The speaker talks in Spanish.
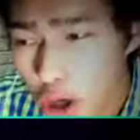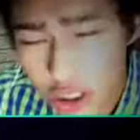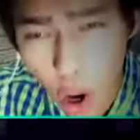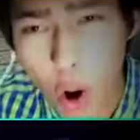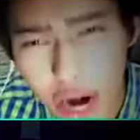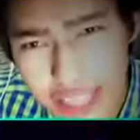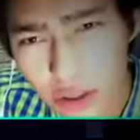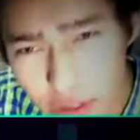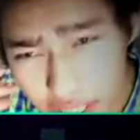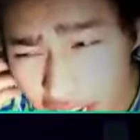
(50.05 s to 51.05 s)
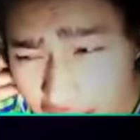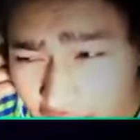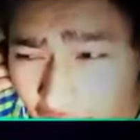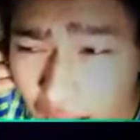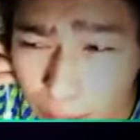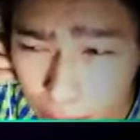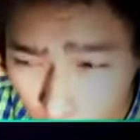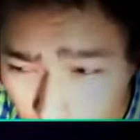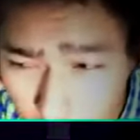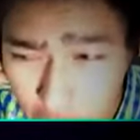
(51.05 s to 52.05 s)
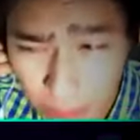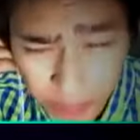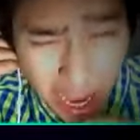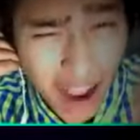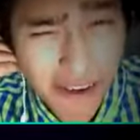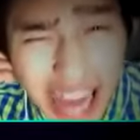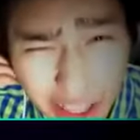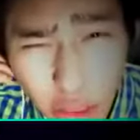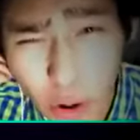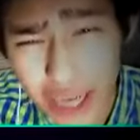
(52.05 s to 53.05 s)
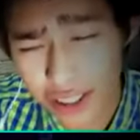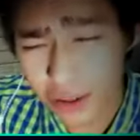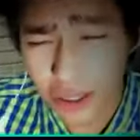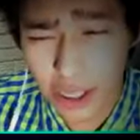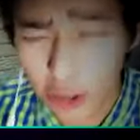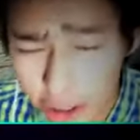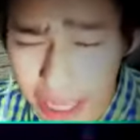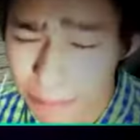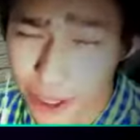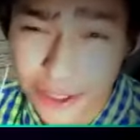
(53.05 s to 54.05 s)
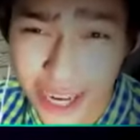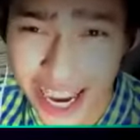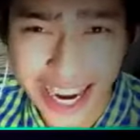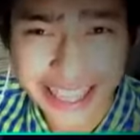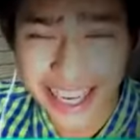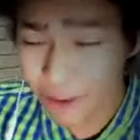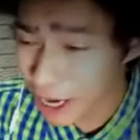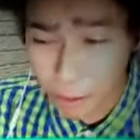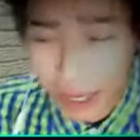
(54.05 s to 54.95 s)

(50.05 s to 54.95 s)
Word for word: Dos horas con 30 minutos hablando, haciendo el idiota, por eso la garganta ya no la